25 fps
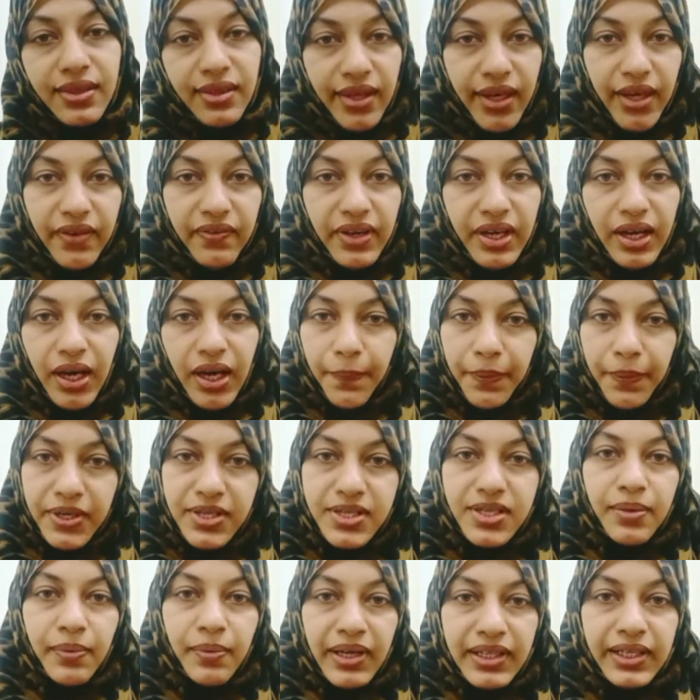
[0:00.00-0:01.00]
தேவை
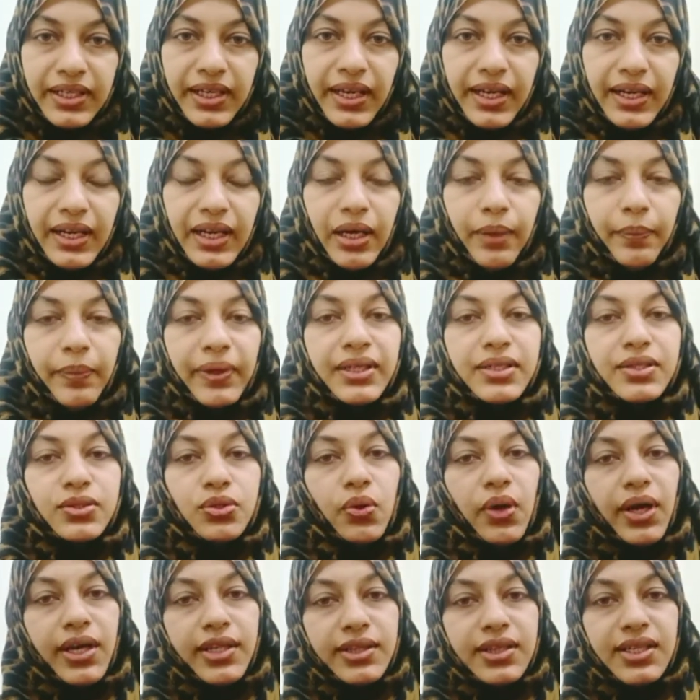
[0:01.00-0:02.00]
அப்படின்ற மாதிரி இல்லாமல் ஸோ
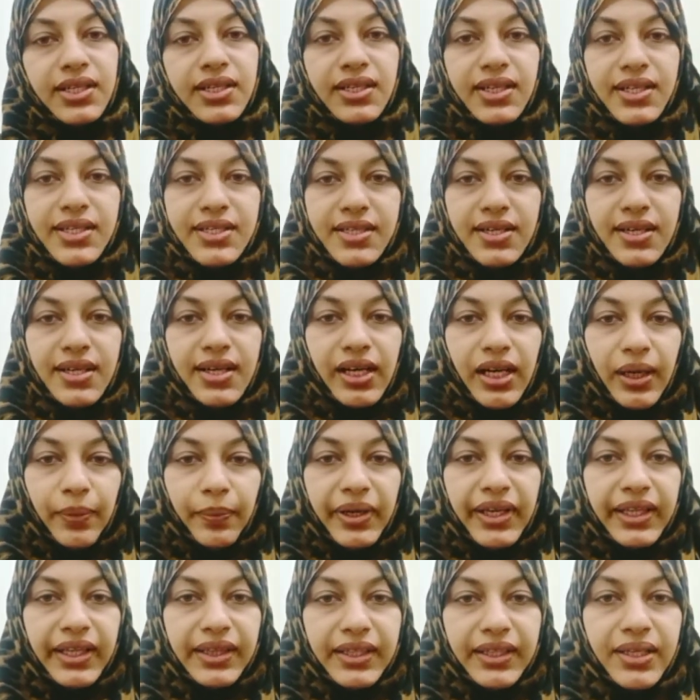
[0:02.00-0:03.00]
அந்த டெஸ்ட்லேயே
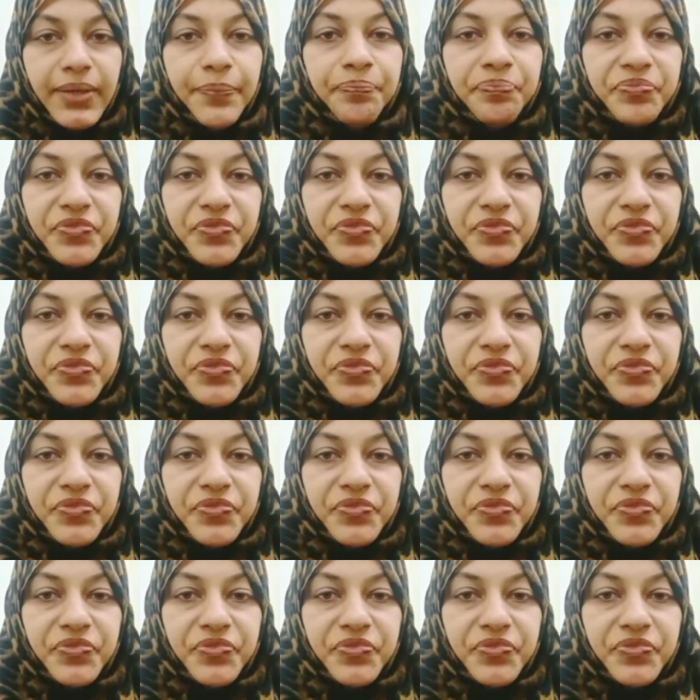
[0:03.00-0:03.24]
நம்ம இந்த